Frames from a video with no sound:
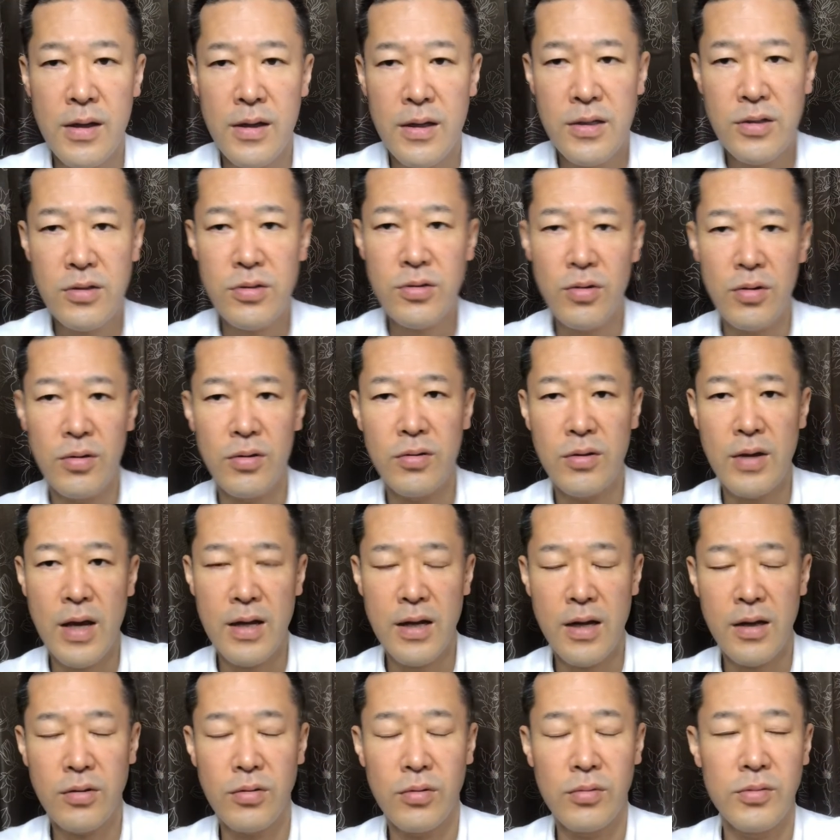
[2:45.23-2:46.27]
必要や
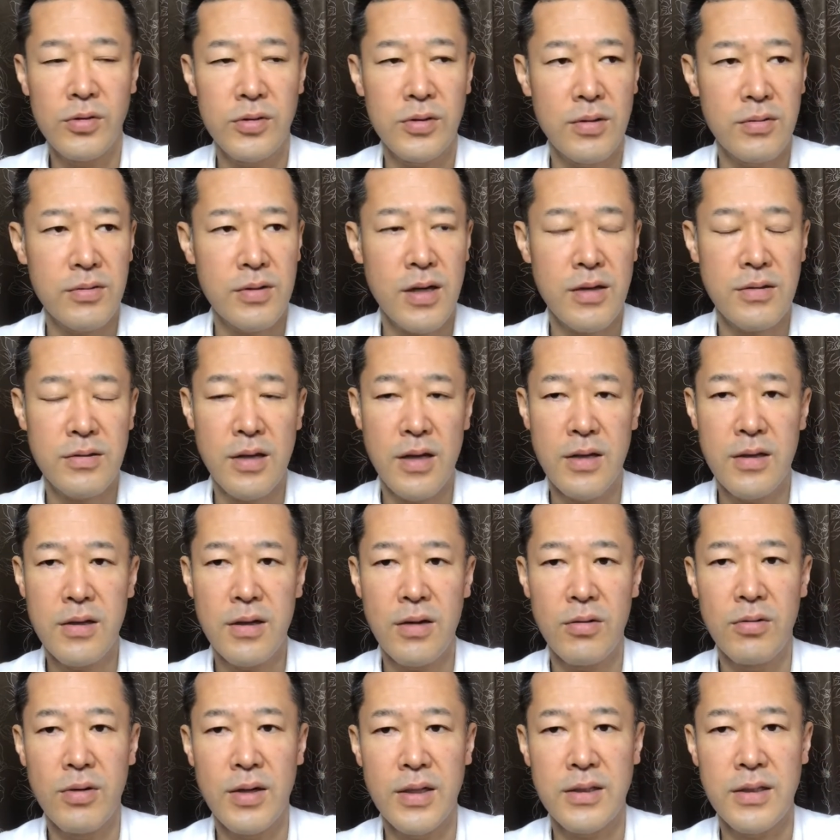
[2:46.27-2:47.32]
なと思ったお客さんに
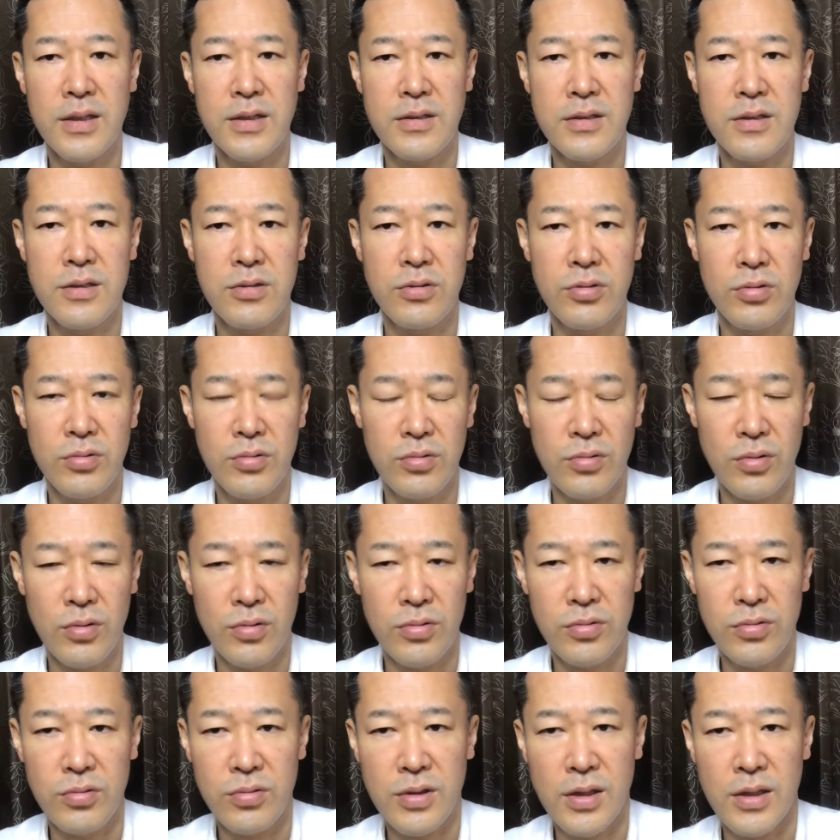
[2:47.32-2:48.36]
はお渡しすると
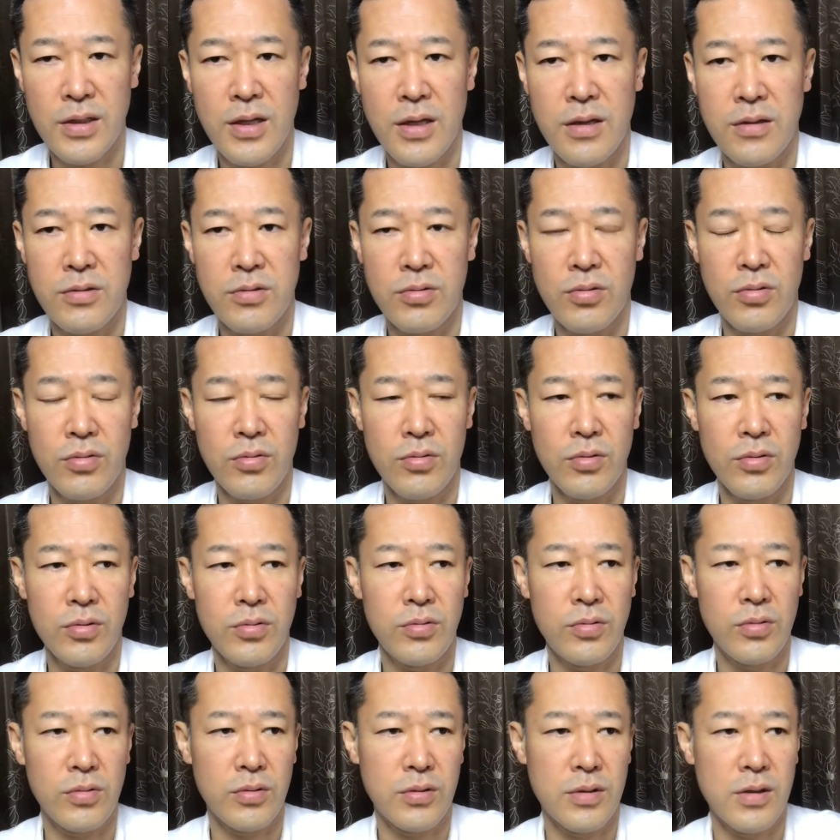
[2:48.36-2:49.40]
いう形をこう
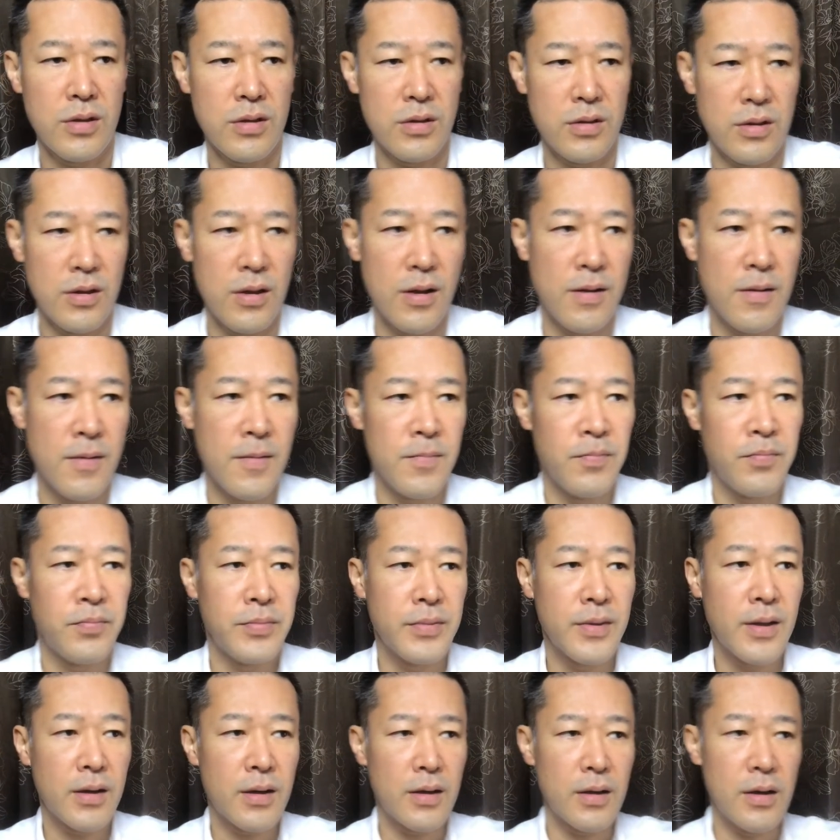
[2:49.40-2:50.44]
取っていって、
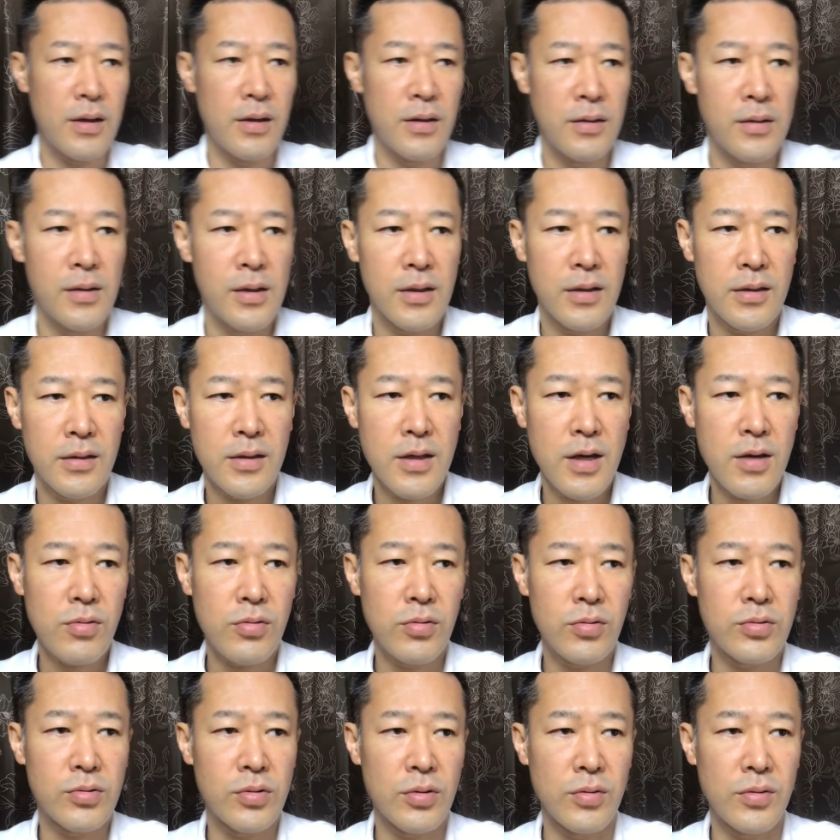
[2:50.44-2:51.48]
だから結
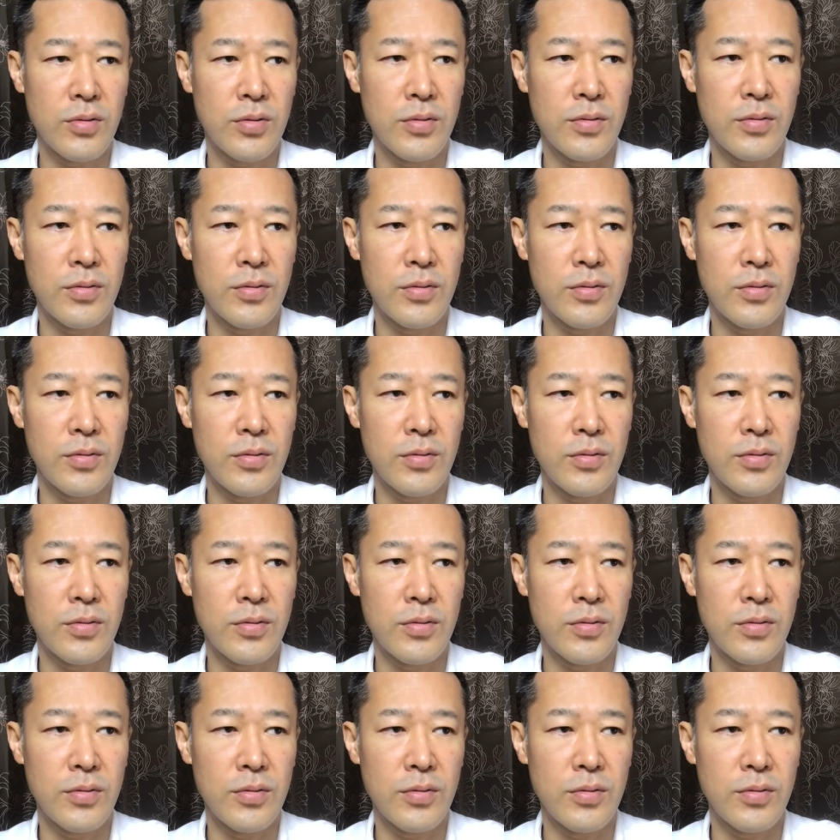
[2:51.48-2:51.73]
構そう